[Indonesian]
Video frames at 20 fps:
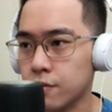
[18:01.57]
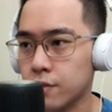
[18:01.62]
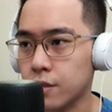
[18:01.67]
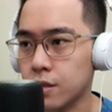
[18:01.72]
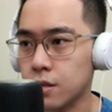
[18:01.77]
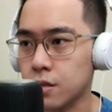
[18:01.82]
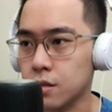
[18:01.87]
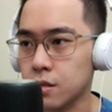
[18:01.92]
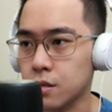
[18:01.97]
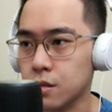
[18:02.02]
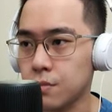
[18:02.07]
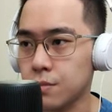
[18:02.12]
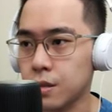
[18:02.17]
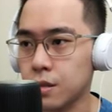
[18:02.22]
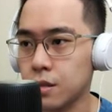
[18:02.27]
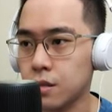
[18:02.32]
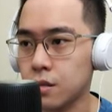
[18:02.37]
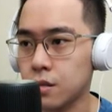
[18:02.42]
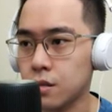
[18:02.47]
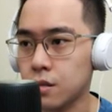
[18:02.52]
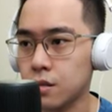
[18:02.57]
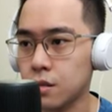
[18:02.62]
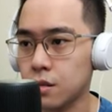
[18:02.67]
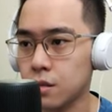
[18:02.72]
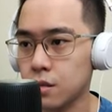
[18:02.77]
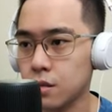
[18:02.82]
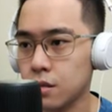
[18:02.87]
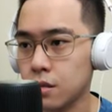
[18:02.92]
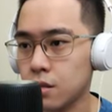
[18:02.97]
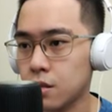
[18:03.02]
vision
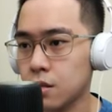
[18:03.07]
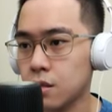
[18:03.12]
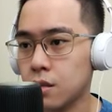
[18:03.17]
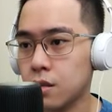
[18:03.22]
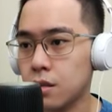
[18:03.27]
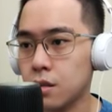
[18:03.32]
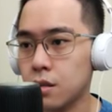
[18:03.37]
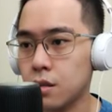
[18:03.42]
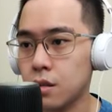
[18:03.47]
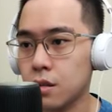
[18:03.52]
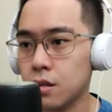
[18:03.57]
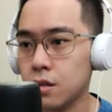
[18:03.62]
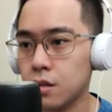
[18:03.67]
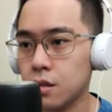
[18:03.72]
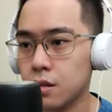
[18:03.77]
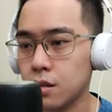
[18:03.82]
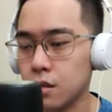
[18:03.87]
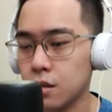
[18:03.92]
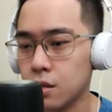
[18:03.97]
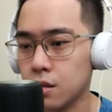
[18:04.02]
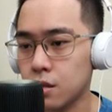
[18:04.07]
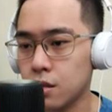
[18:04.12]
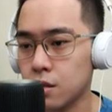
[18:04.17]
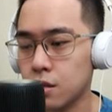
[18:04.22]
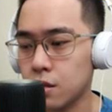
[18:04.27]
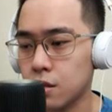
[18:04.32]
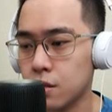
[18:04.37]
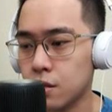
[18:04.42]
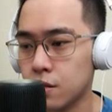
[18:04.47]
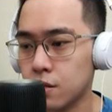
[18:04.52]
DBT
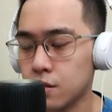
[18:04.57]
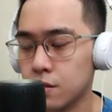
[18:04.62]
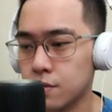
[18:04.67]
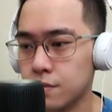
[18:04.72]
uh, eh.